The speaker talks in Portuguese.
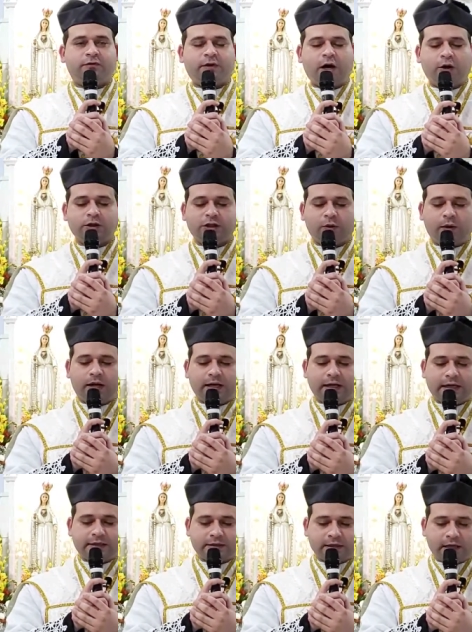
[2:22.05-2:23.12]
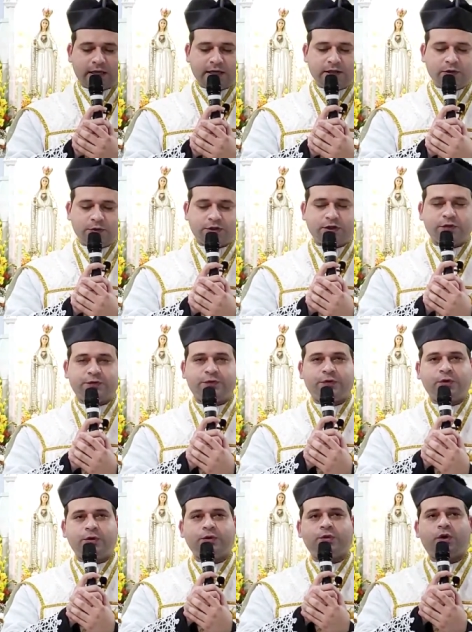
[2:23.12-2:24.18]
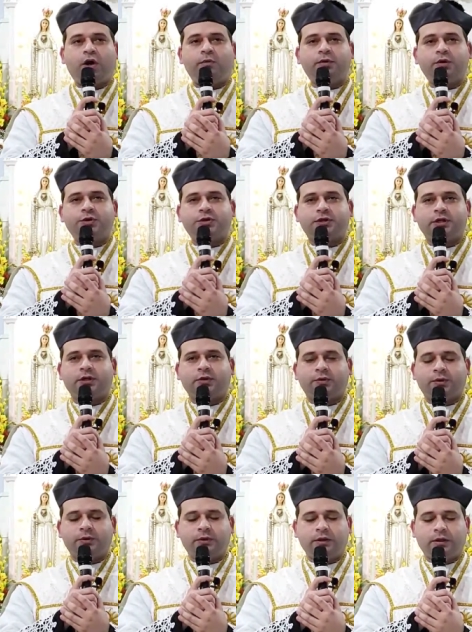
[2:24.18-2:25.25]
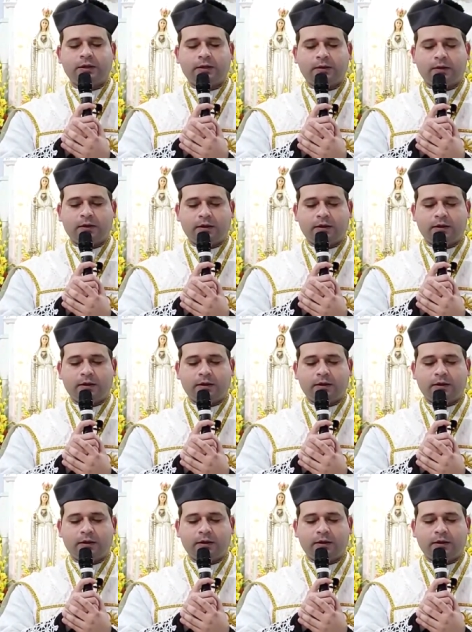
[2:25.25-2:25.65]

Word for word: faltam agasalhos e fogo, ó meu Senhor.